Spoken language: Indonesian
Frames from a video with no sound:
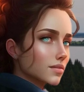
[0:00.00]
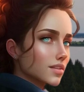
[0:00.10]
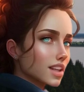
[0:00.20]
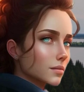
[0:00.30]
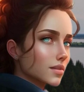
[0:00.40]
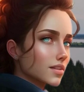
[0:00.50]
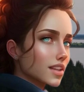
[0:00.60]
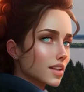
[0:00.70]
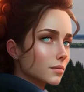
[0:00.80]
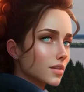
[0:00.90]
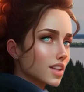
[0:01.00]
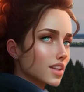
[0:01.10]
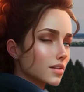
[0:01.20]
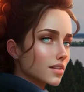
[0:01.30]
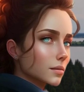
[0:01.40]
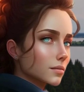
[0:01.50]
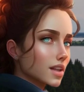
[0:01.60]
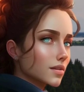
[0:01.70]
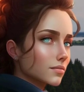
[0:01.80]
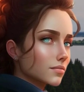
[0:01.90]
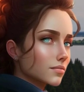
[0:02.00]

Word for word: Selamat datang di channel kami.